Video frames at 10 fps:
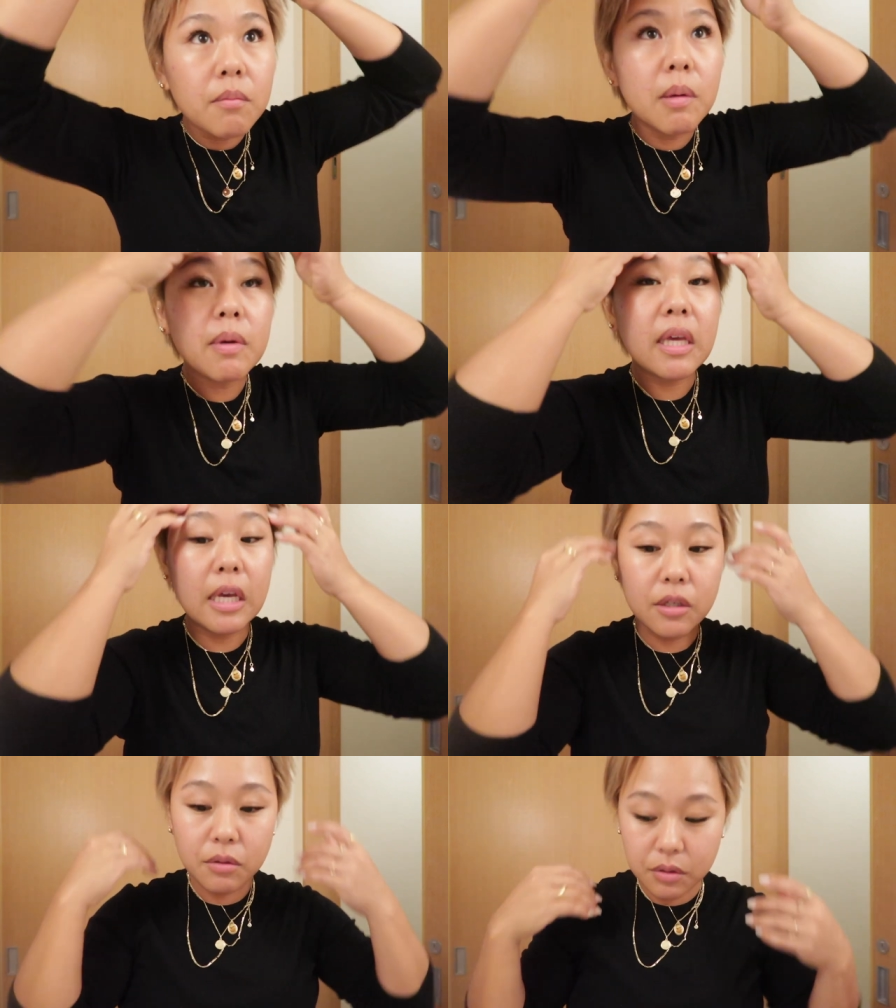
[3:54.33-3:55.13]
まあまあ化
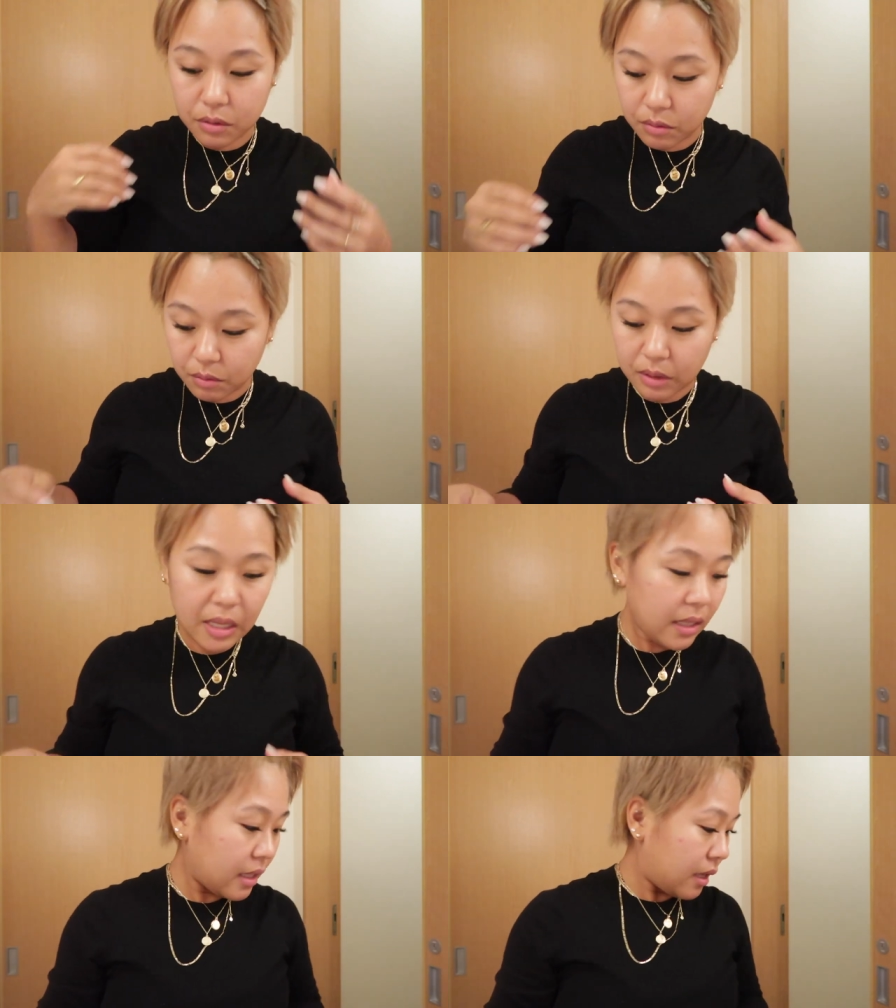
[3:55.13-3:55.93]
粧するとこ
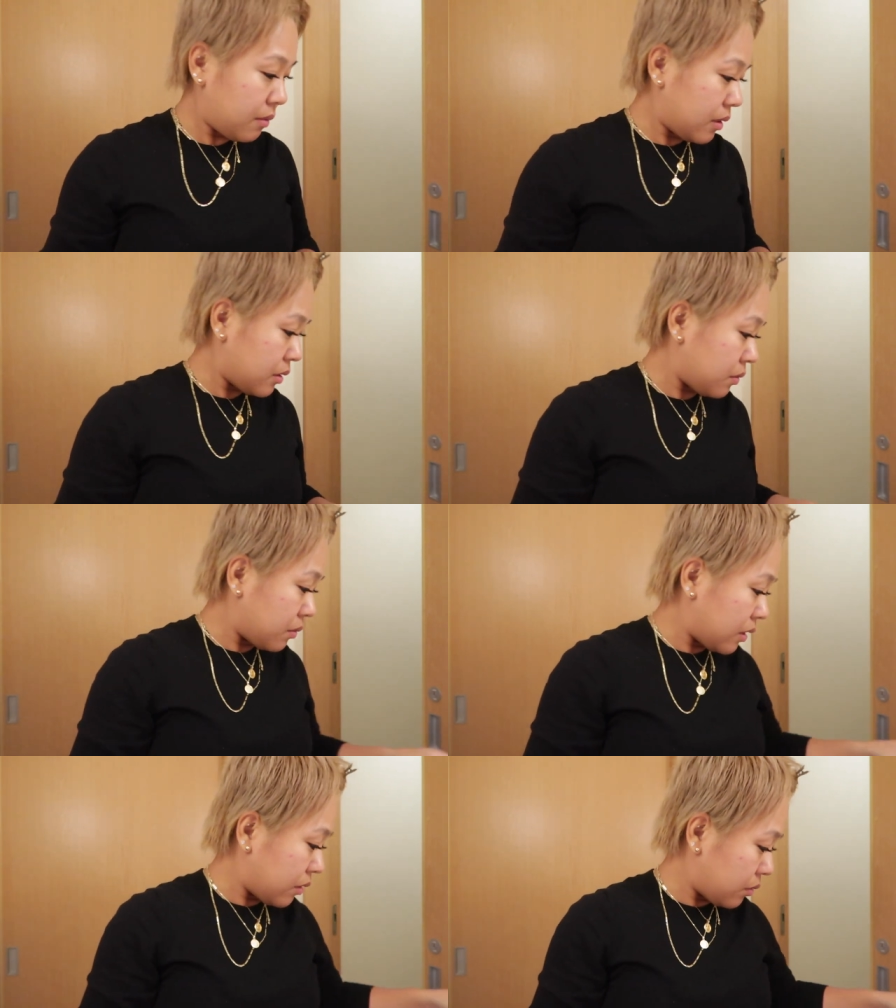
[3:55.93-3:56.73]
ねえんだよな
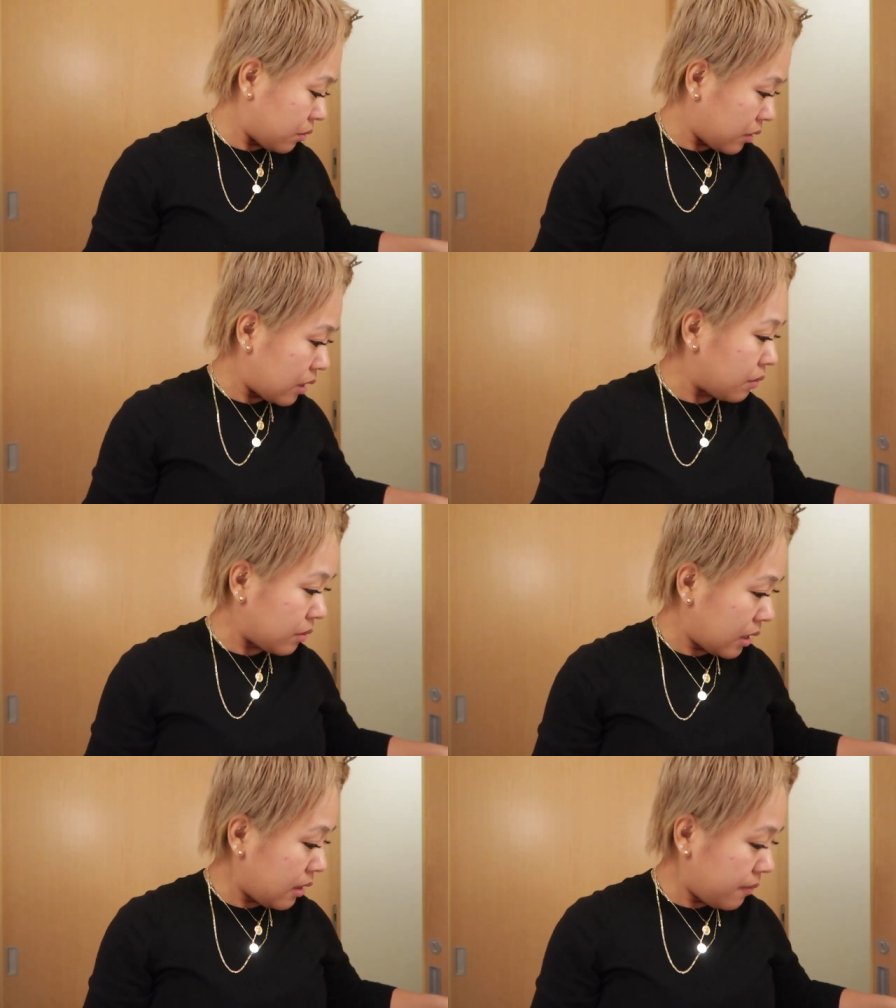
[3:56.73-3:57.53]
そうなるとってい
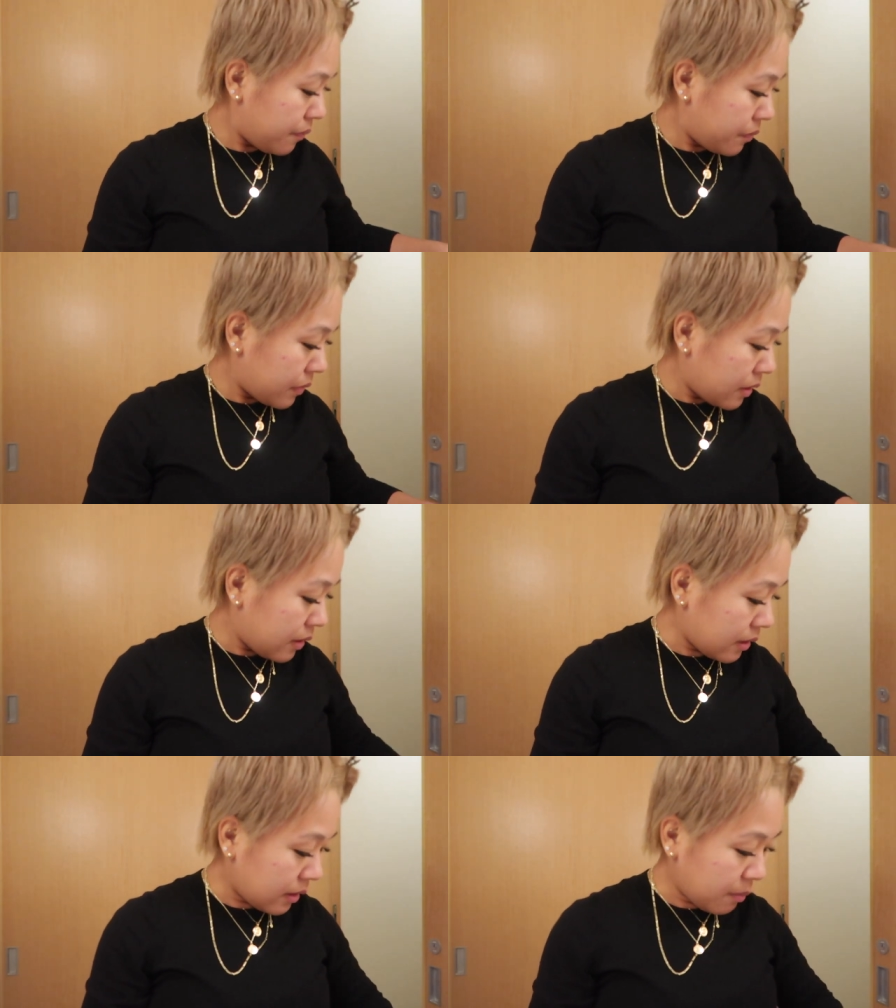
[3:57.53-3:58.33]
うね
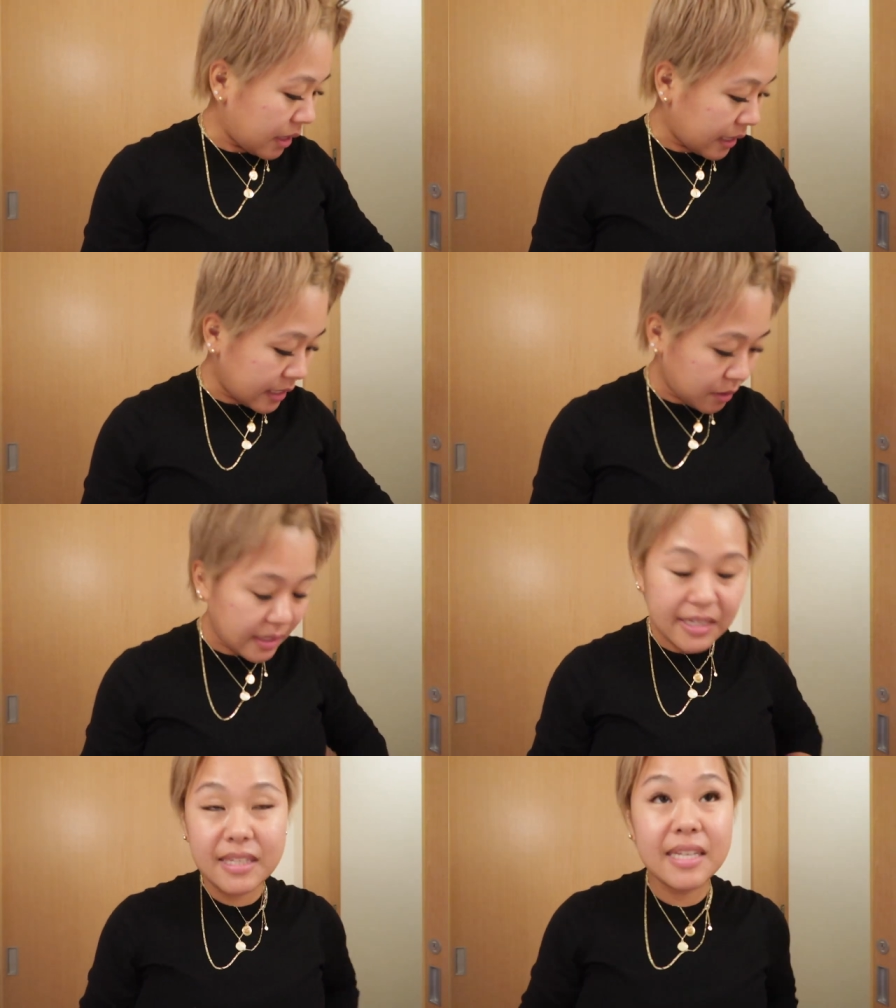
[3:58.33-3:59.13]
ででもなんか一応
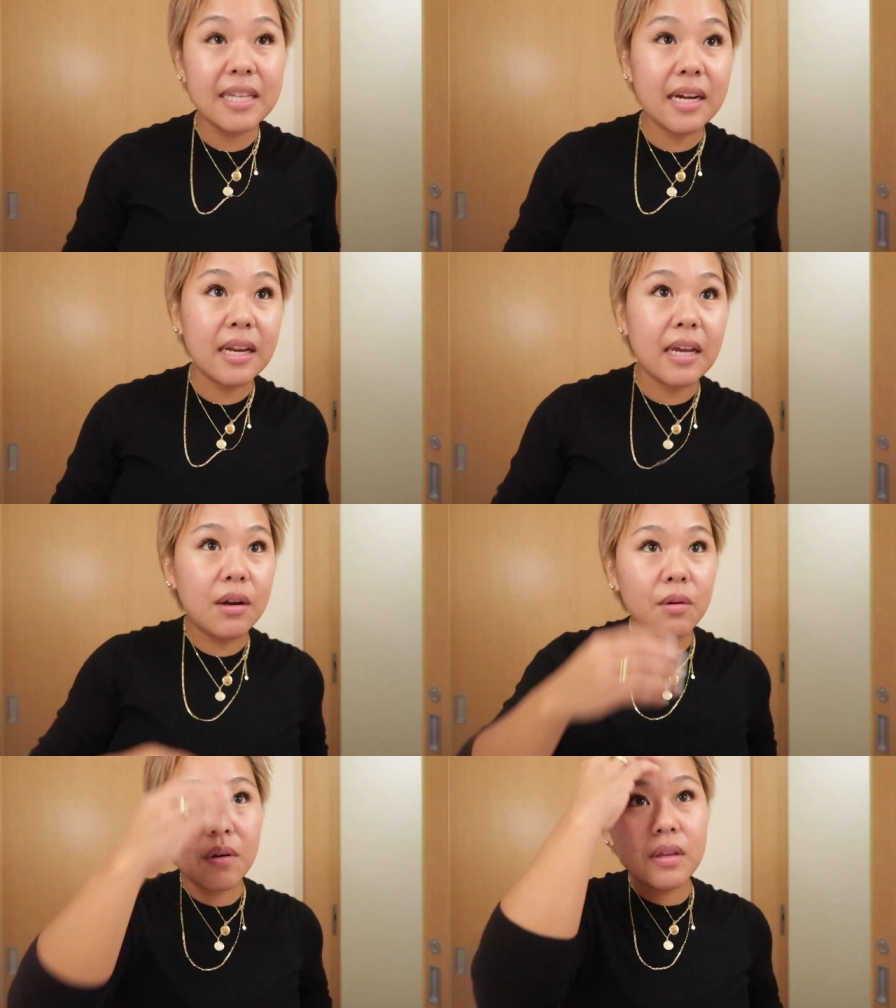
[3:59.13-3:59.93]
ディズニーだからやろ